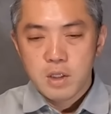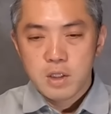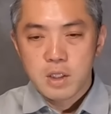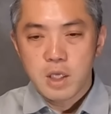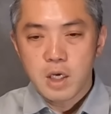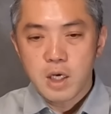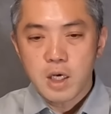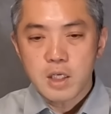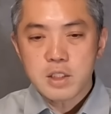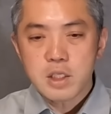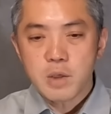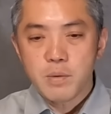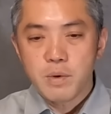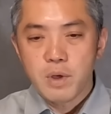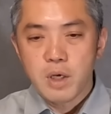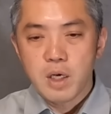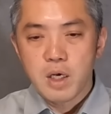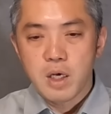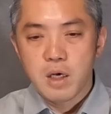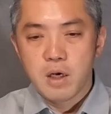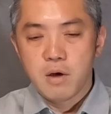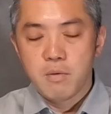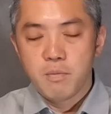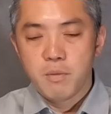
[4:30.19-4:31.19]
高さ
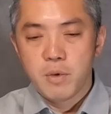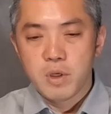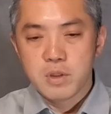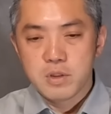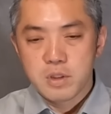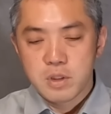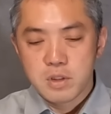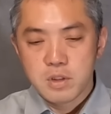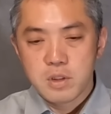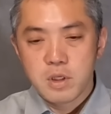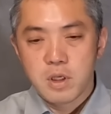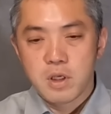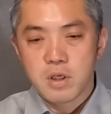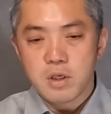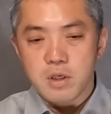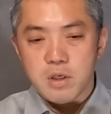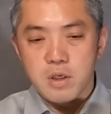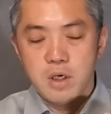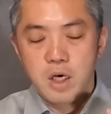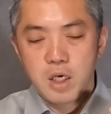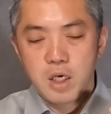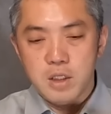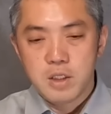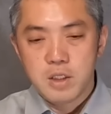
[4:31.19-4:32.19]
はまあ全
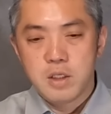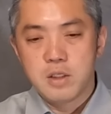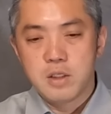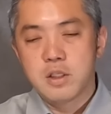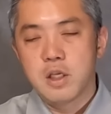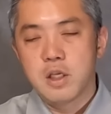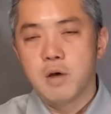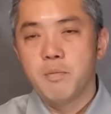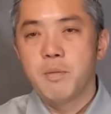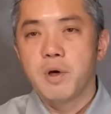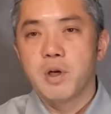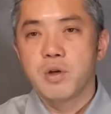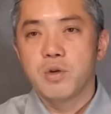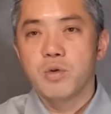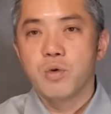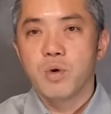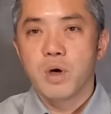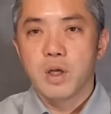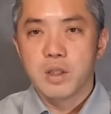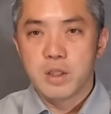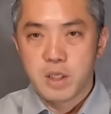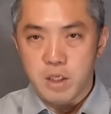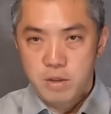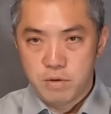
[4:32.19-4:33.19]
然 I230 の方
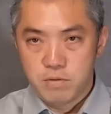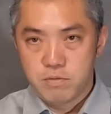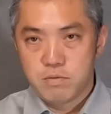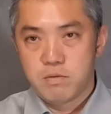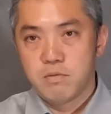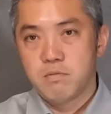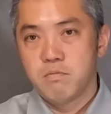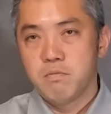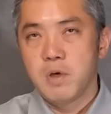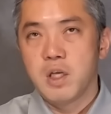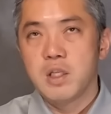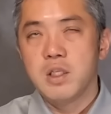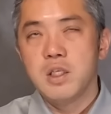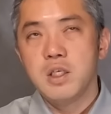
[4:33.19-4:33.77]
が出るまあ、